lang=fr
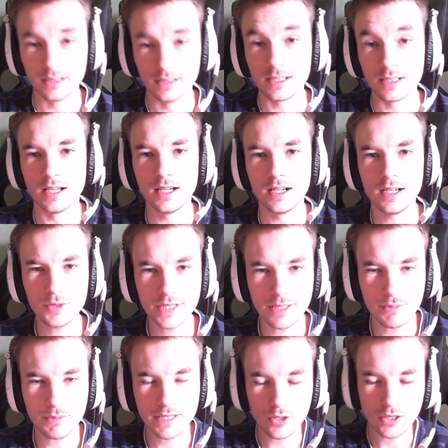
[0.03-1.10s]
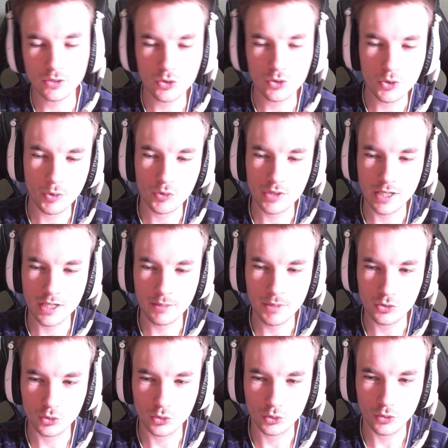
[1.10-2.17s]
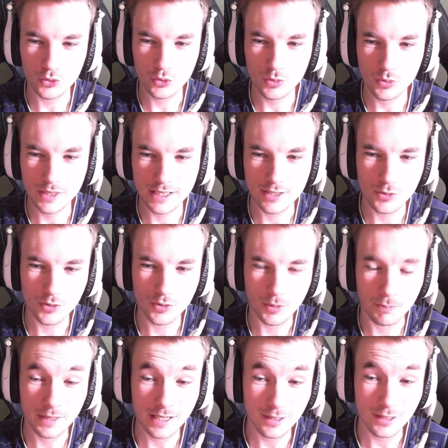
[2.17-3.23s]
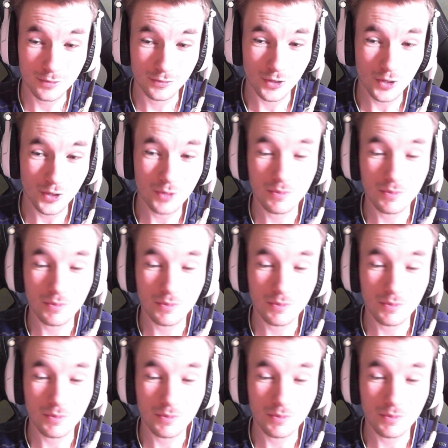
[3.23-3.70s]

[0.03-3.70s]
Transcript: Salut les amis, salut à tous, je vous Albert, on se retrouve aujourd'hui sur BFE,